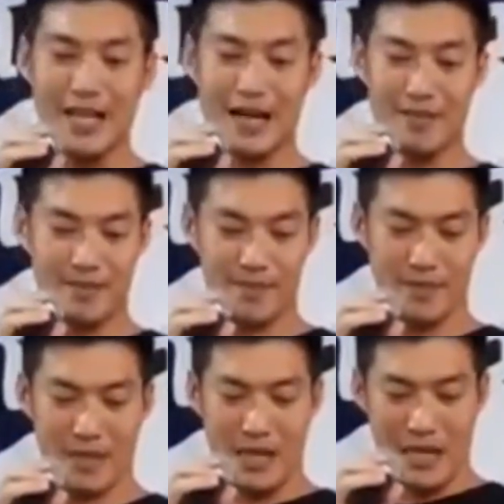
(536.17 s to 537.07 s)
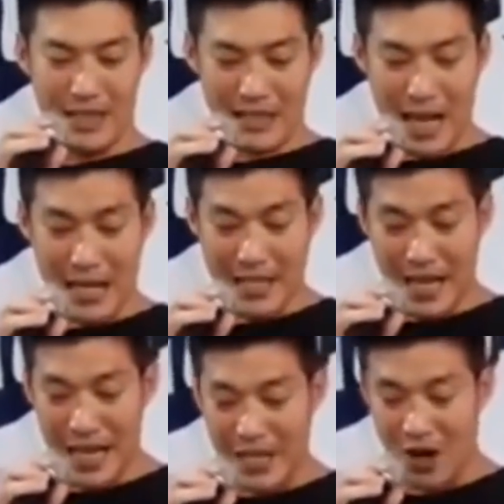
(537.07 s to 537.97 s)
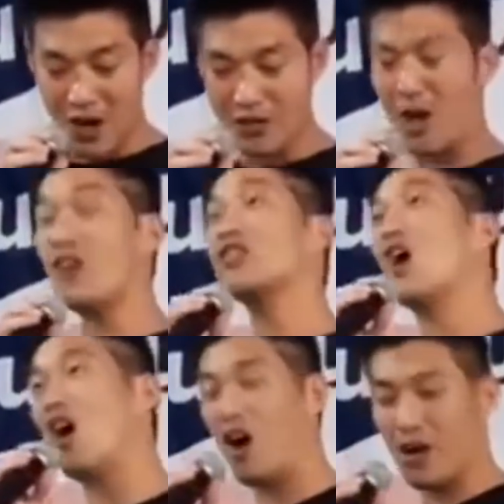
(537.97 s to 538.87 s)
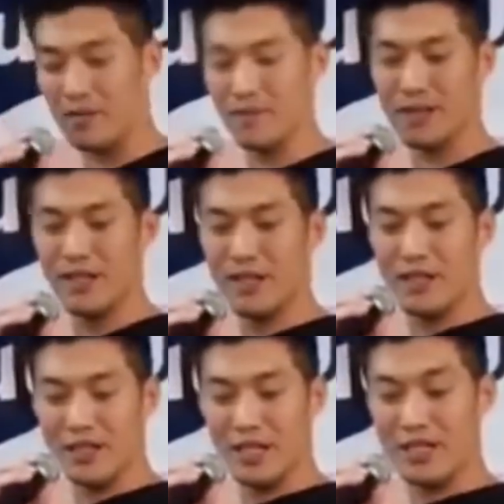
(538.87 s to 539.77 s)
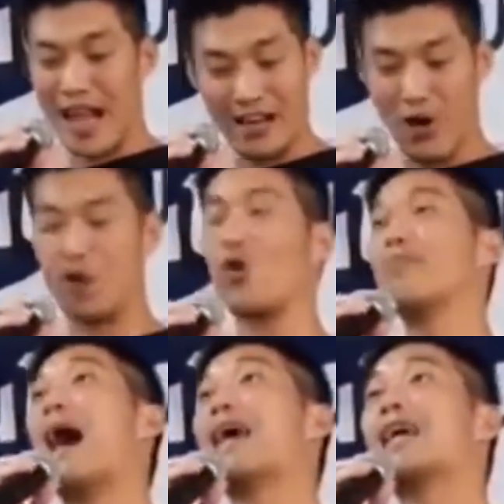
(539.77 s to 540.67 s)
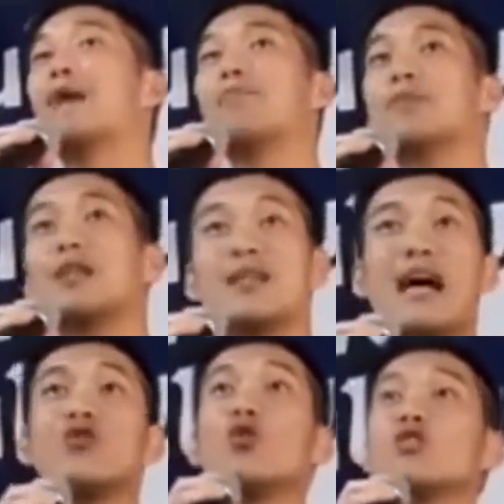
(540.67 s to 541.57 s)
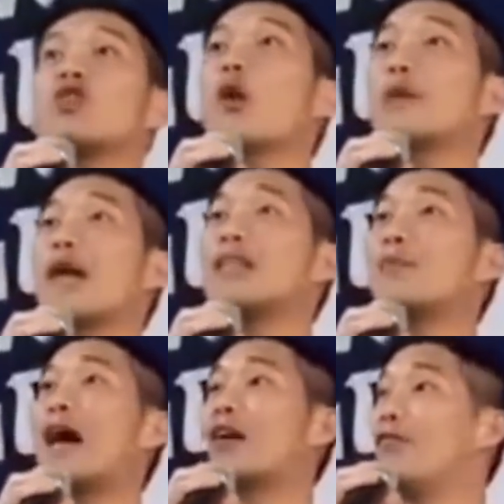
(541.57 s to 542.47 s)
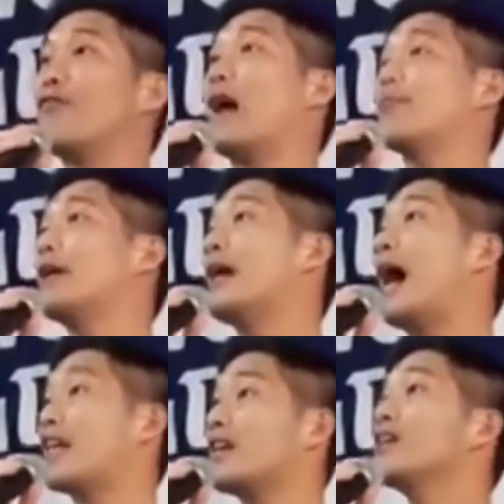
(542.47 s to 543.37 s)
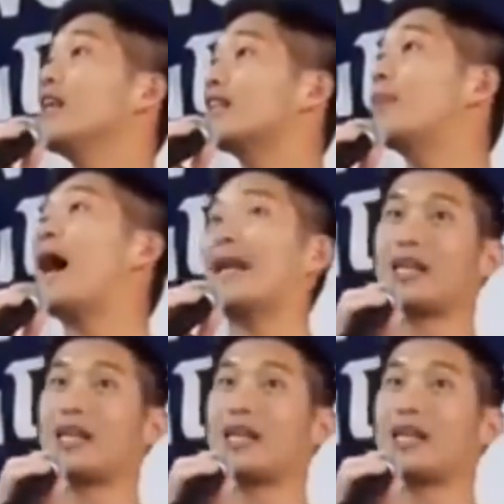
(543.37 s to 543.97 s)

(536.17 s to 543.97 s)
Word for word: ญัติหน้าที่ของสสคือการออกกฎหมายครับคือการตรวจสอบการทำงานของฝ่ายบริหารก็คือรัฐบาล